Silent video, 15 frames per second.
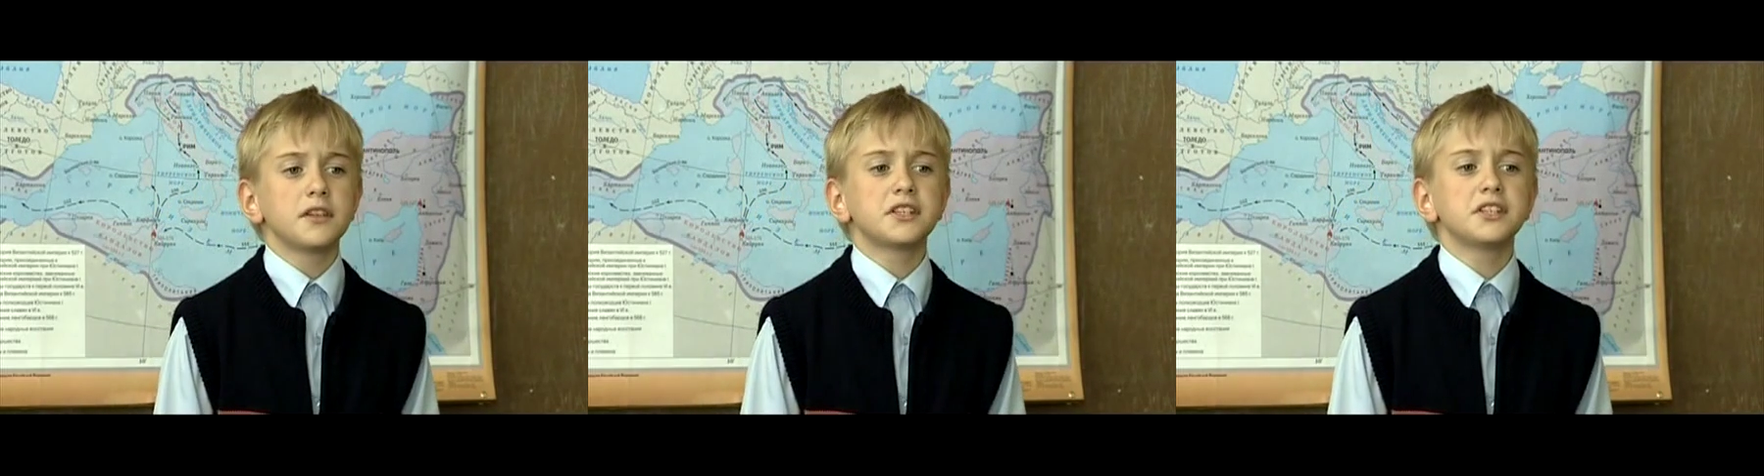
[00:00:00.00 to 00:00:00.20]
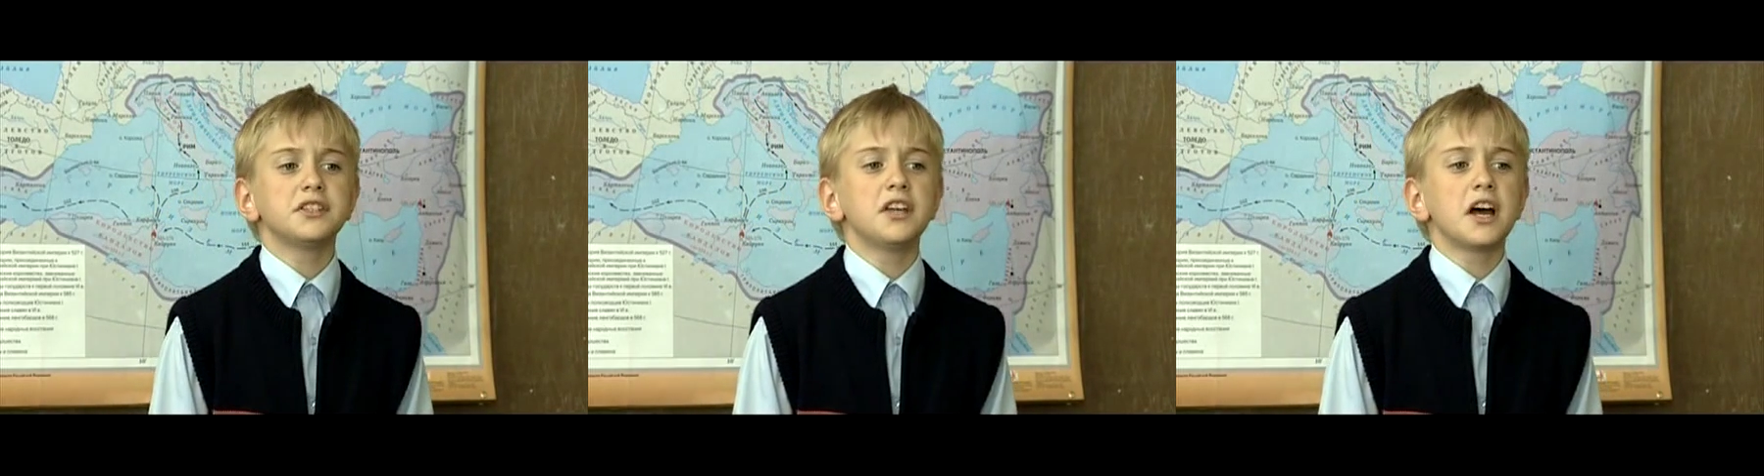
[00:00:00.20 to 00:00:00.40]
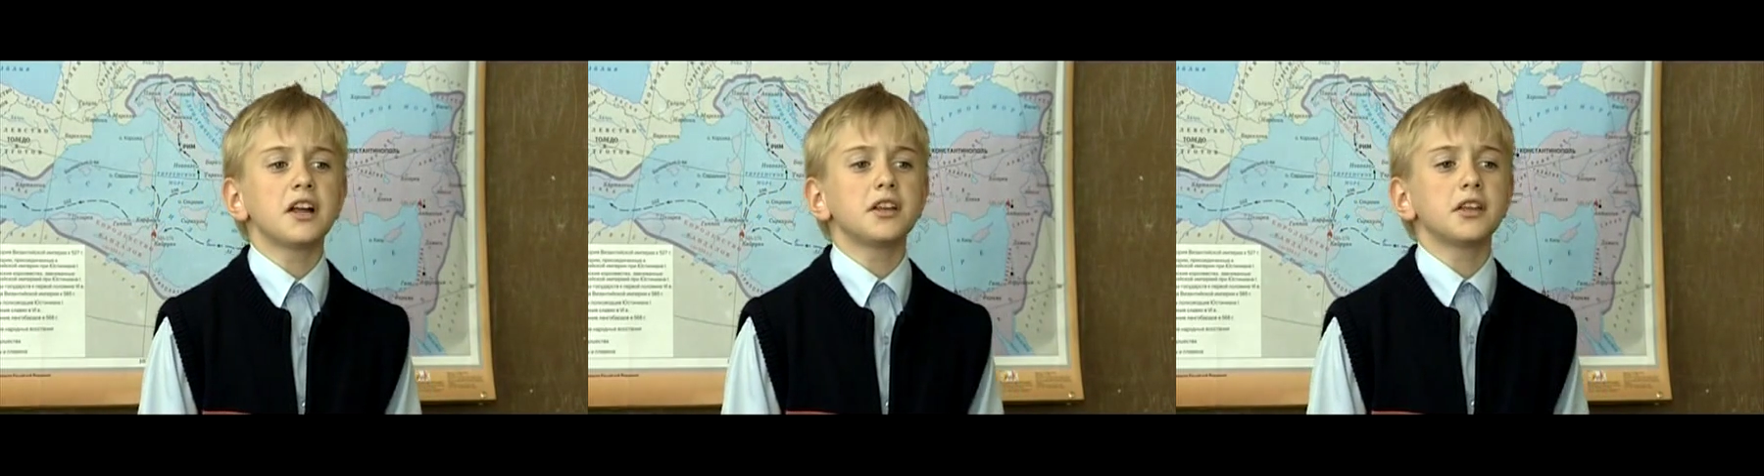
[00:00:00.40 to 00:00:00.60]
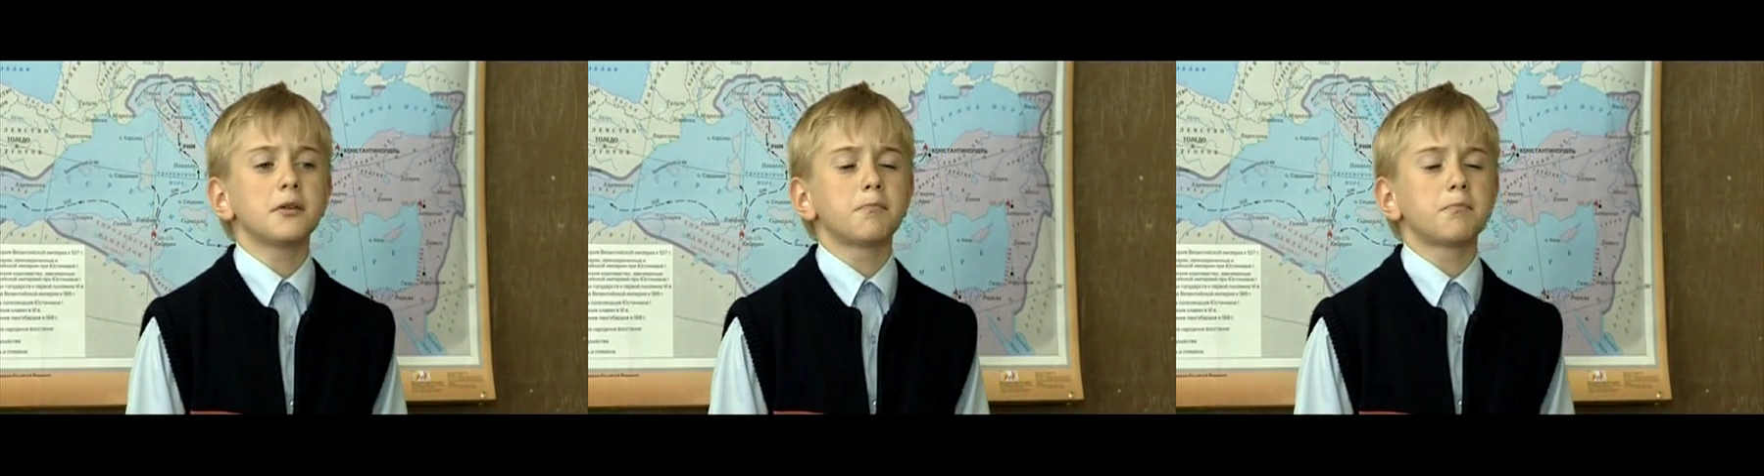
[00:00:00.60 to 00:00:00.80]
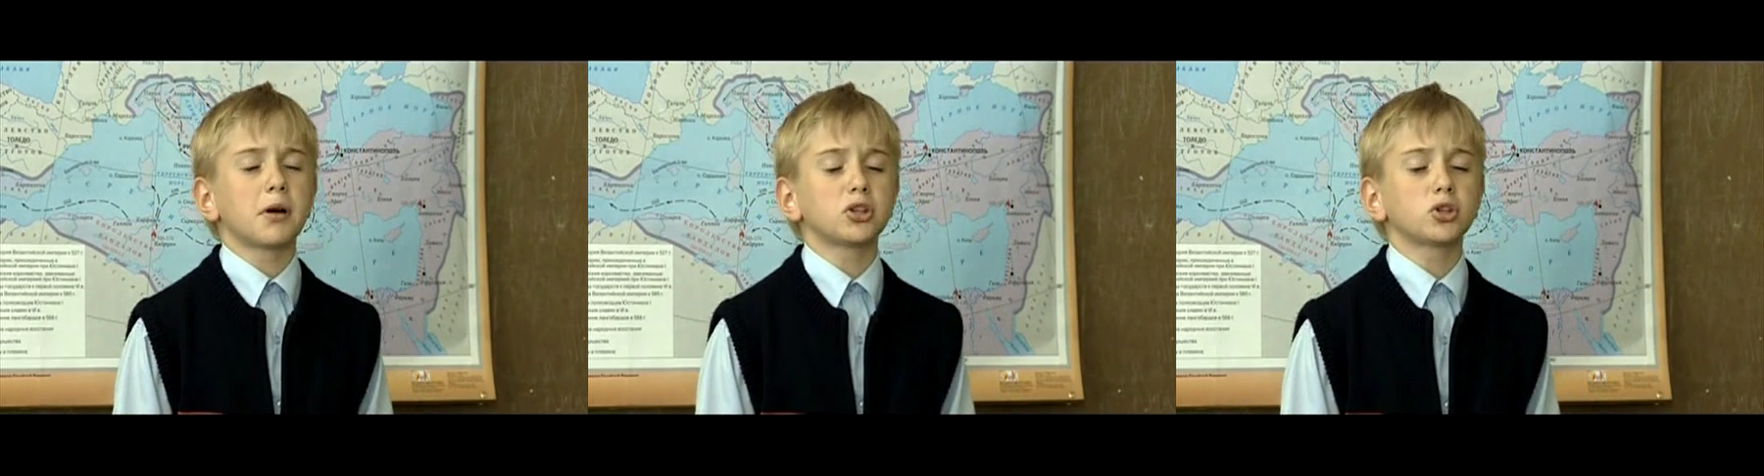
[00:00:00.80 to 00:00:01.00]

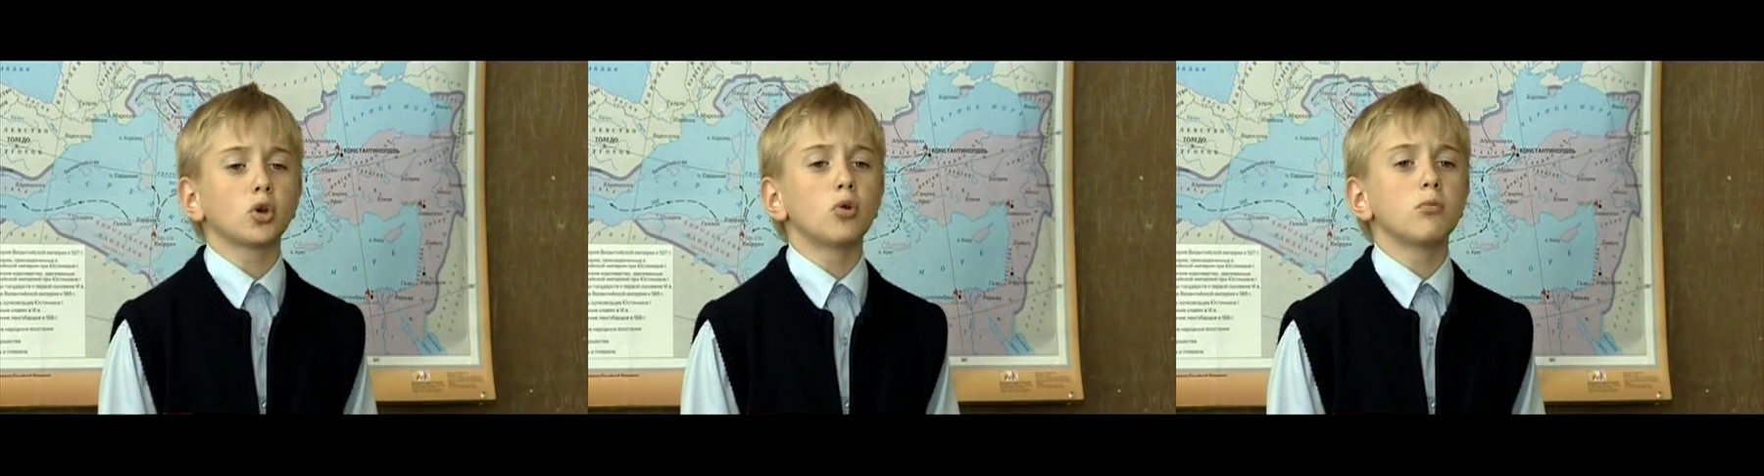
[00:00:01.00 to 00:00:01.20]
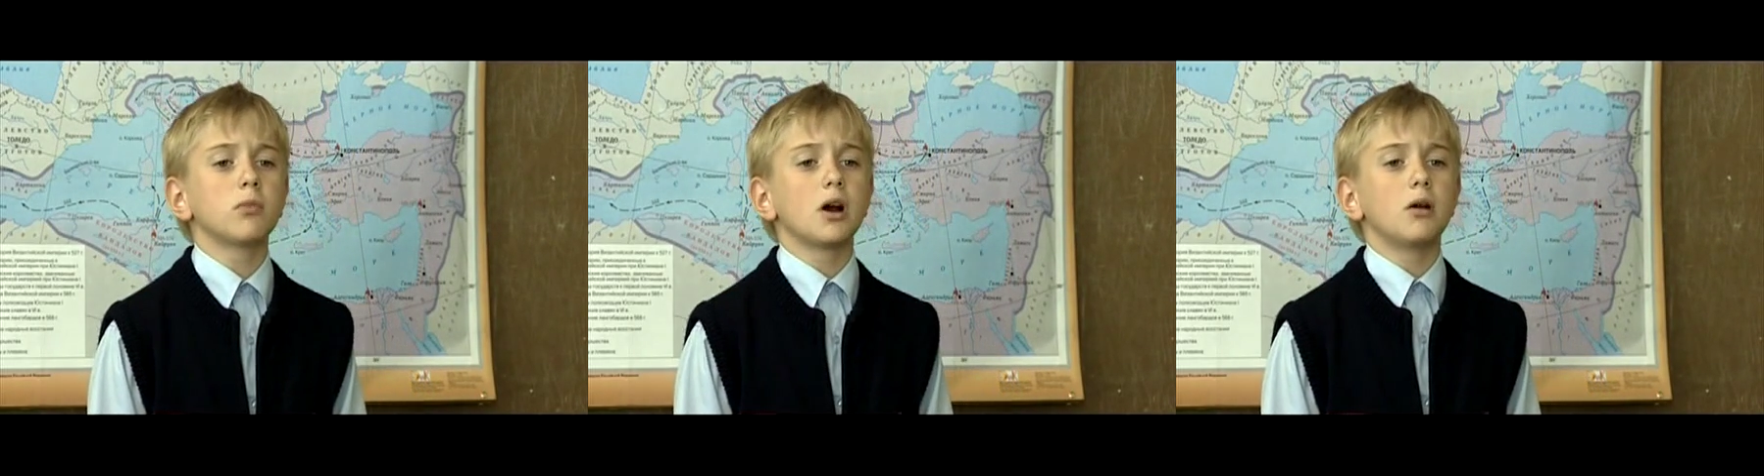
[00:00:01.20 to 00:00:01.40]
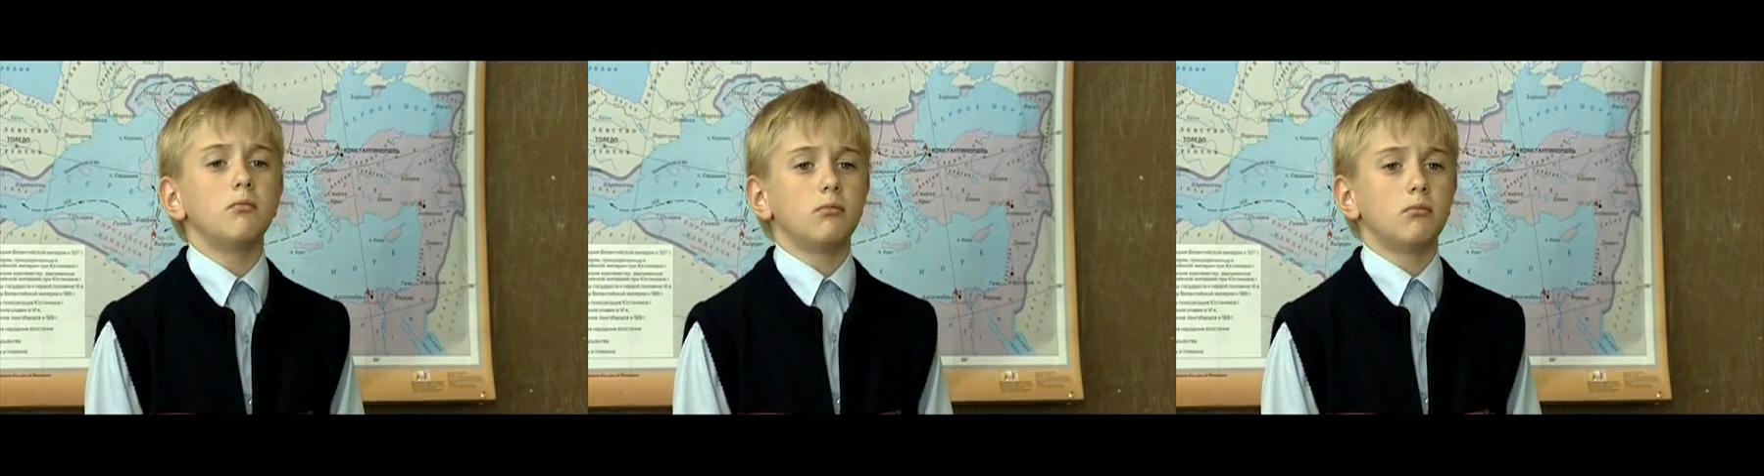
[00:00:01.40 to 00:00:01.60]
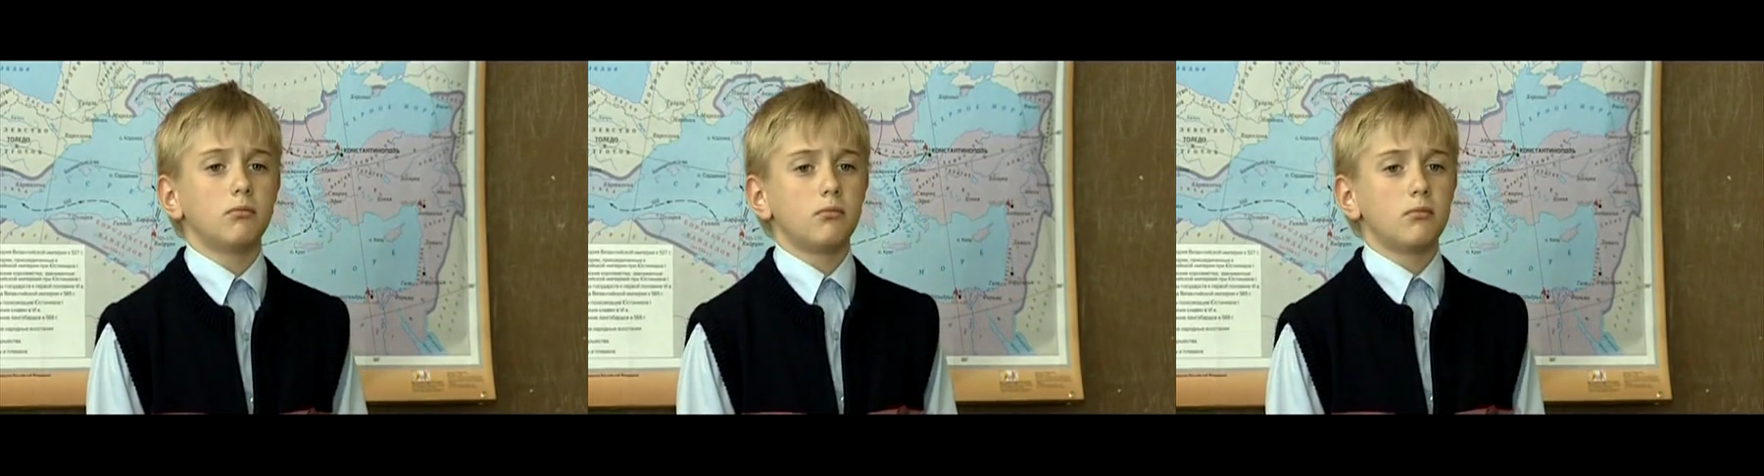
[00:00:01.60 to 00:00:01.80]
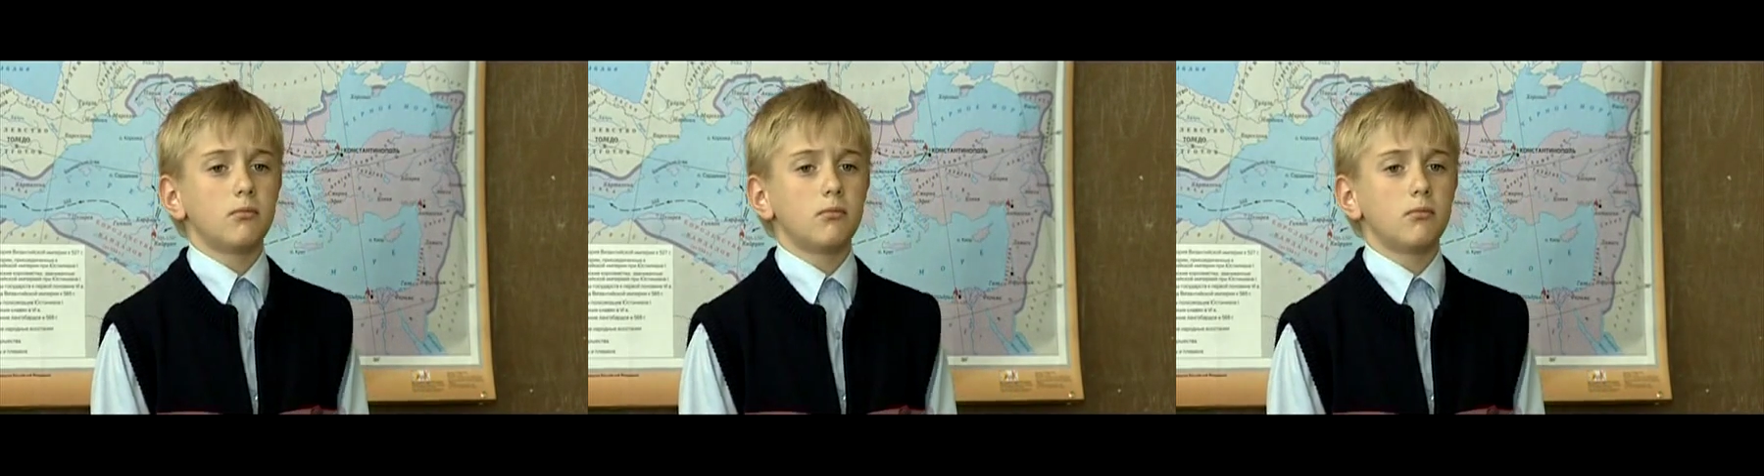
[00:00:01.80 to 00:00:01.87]
«Назидание потомкам».